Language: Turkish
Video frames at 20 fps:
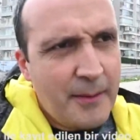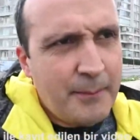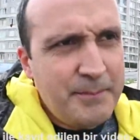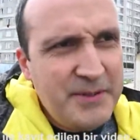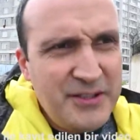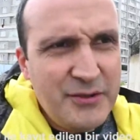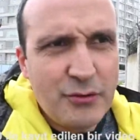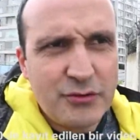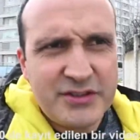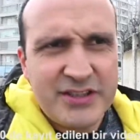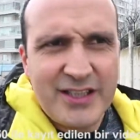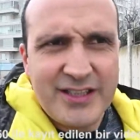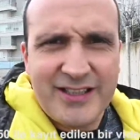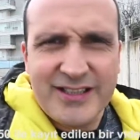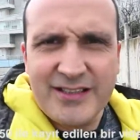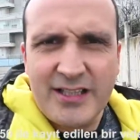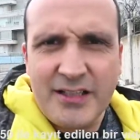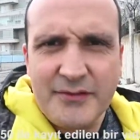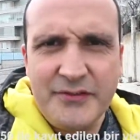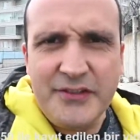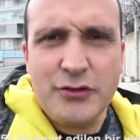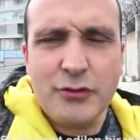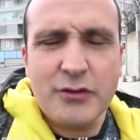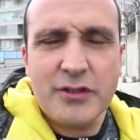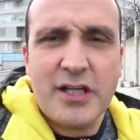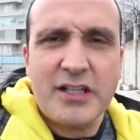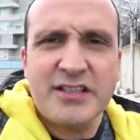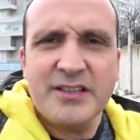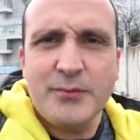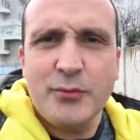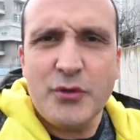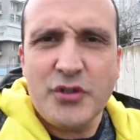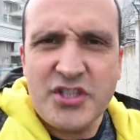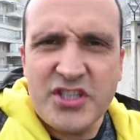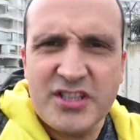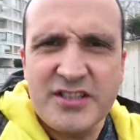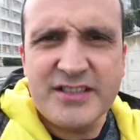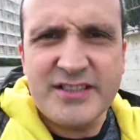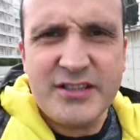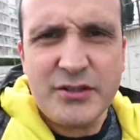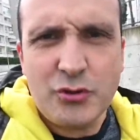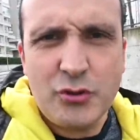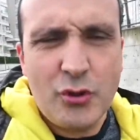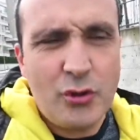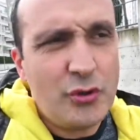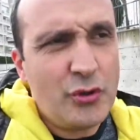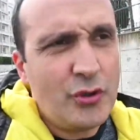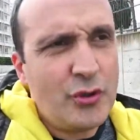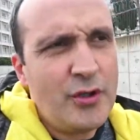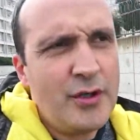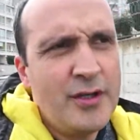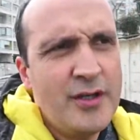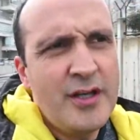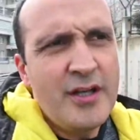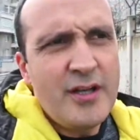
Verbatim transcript: Bir noktaya kadar videolarda bu işinizi görüyor.